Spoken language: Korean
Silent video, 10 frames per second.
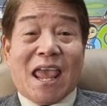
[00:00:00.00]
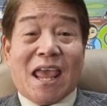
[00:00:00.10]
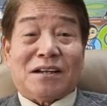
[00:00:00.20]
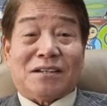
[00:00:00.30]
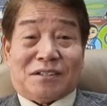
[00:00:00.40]

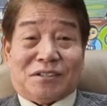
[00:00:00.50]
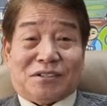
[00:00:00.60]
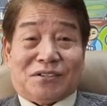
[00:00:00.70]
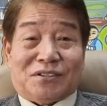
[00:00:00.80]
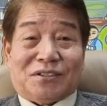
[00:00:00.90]
애를
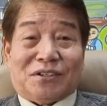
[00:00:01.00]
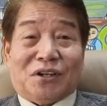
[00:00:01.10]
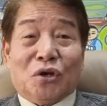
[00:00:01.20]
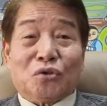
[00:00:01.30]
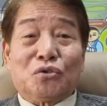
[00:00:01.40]

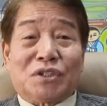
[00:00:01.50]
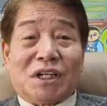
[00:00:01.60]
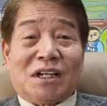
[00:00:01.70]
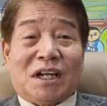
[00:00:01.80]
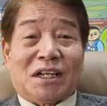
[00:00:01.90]

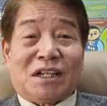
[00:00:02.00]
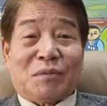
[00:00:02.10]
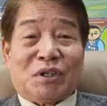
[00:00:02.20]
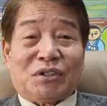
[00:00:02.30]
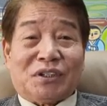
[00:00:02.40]
출산을 하게
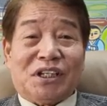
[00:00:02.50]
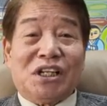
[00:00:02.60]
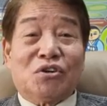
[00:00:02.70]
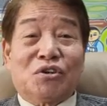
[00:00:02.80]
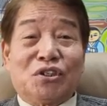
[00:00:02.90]
되면
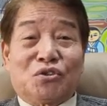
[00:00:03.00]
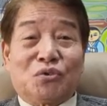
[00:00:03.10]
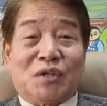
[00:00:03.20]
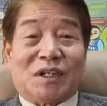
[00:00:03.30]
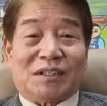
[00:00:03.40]
1억 원을
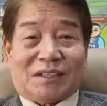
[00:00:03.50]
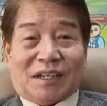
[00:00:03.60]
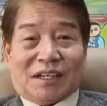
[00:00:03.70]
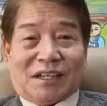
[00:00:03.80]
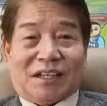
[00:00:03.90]
준다는
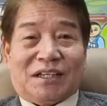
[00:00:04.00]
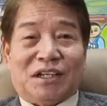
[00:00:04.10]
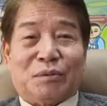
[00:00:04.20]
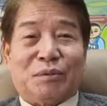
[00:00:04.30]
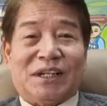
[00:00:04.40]
예,
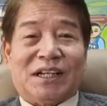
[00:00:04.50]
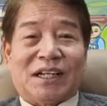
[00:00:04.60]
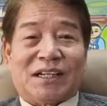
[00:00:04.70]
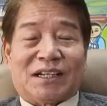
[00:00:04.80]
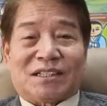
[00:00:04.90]
기업인이
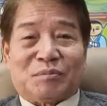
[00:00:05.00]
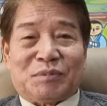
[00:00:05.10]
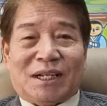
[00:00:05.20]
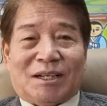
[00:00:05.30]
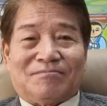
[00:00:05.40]

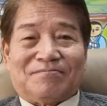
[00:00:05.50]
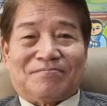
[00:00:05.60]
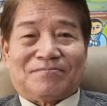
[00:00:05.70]
나타났습니다.